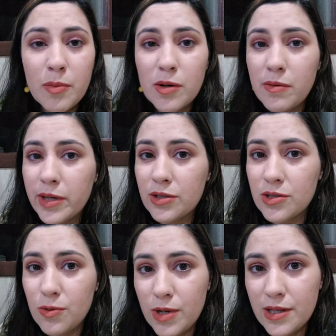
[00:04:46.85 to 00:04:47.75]
por
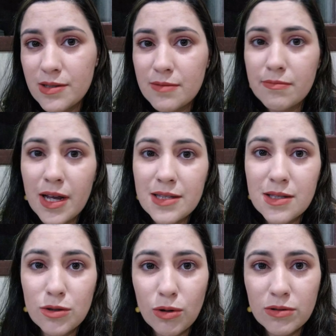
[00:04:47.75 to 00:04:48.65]
momentos ruins, mas
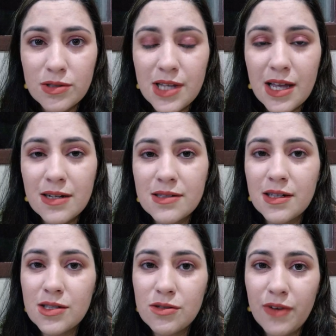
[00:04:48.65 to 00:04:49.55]
em todos eles
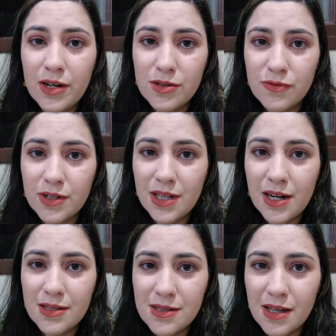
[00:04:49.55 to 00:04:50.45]
Cristo vai nos
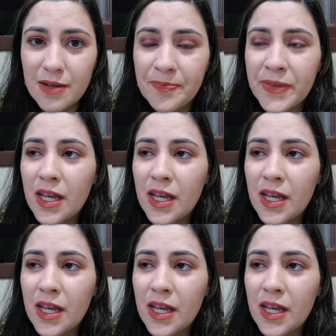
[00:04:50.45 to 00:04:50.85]
fortalecer.